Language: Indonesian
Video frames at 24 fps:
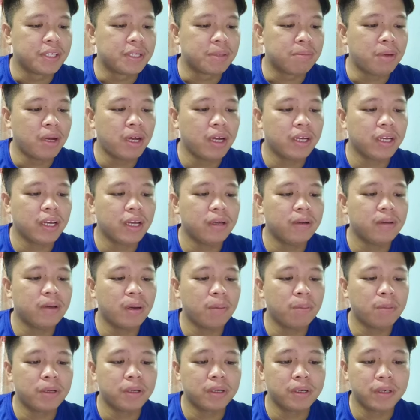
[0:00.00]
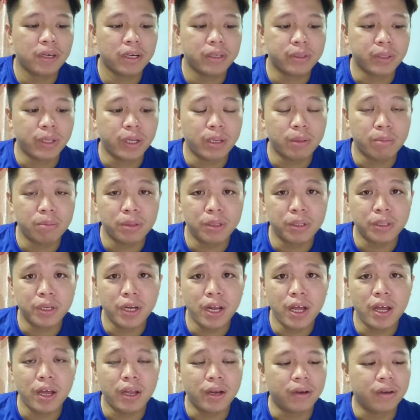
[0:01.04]
sebahagian daripada kerajaan
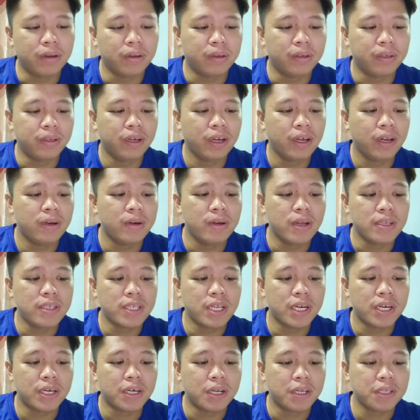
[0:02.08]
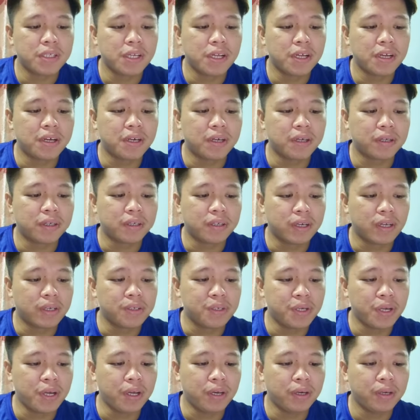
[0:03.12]
berkenaan dengan dasar-dasar
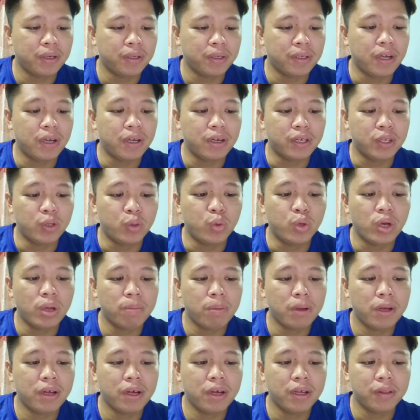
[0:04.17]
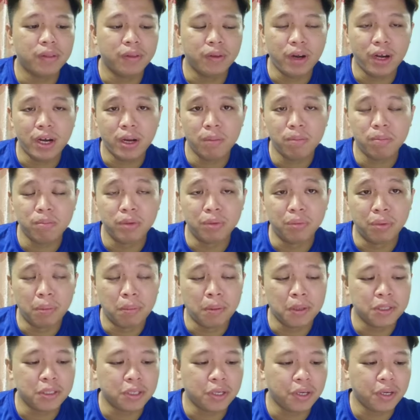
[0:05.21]
kerajaan yang diguna terhadap
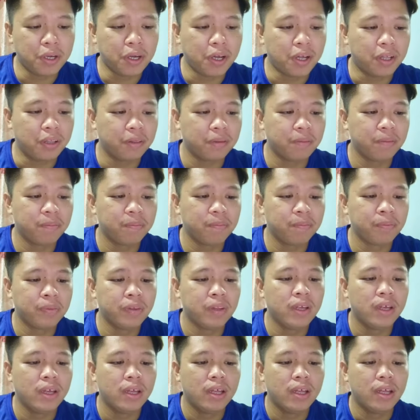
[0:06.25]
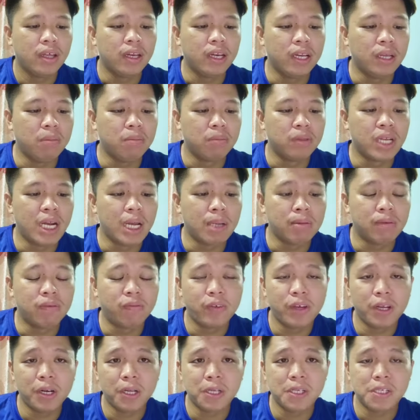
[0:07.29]
beberapa syarikat. Lim telah
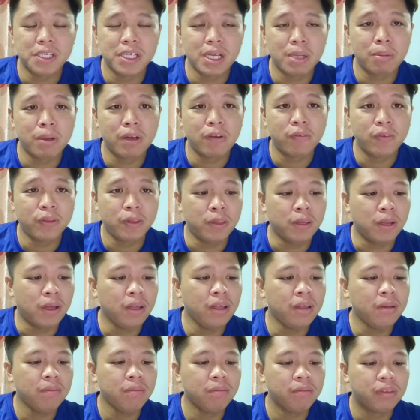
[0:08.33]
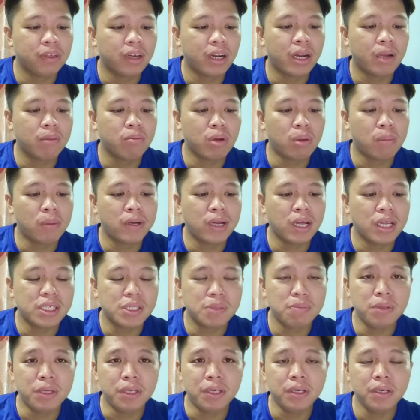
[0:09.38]
memfailkan saman fitnah terhadap Maman
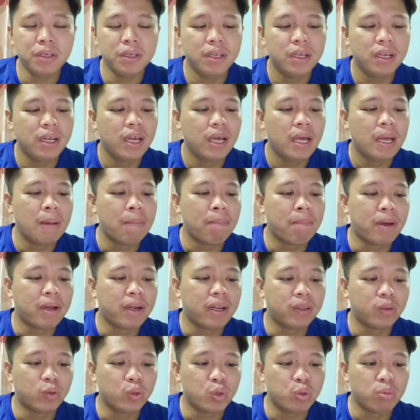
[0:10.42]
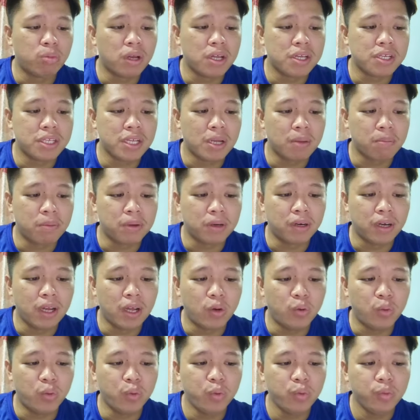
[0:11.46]
Azmin pada 17 April
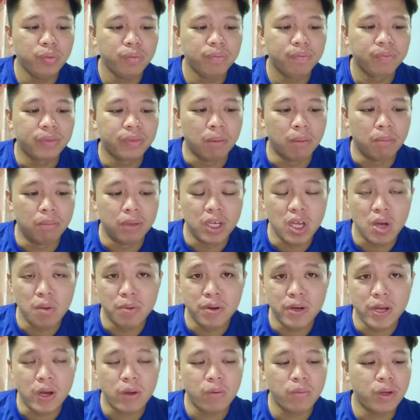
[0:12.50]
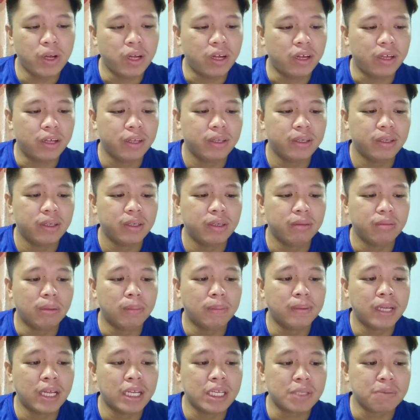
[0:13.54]
lalu, beliau mendakwa
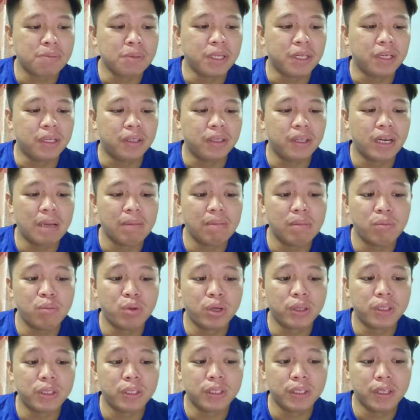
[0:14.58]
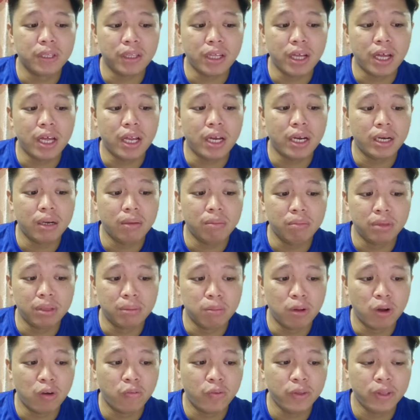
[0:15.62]
Muhammad Azmin telah membuat kenyataan
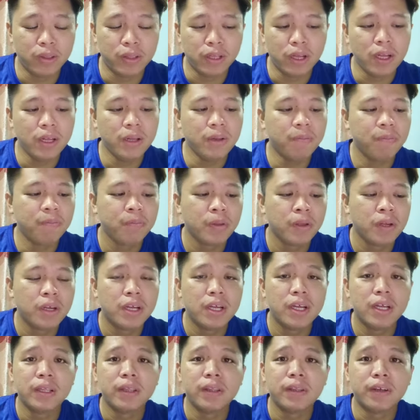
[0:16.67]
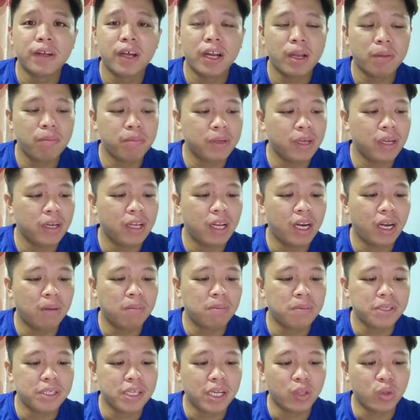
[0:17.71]
berbau fitnah terhadapnya
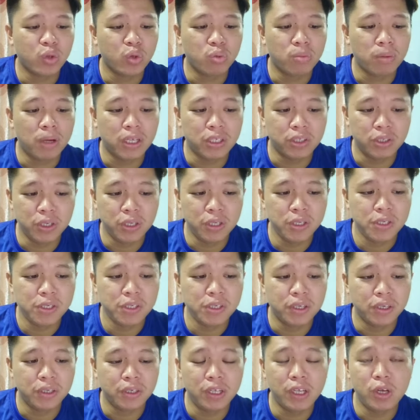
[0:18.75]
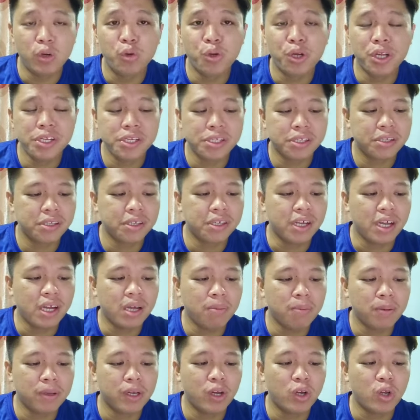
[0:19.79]
dalam satu majlis di Lunas
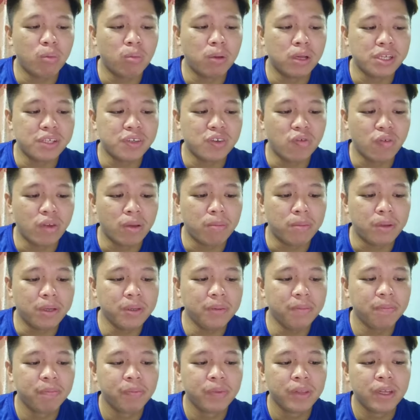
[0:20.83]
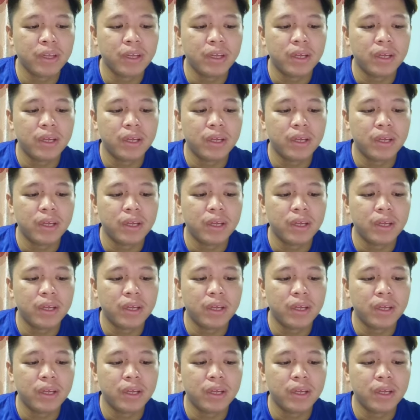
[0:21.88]
Kedah pada 12 November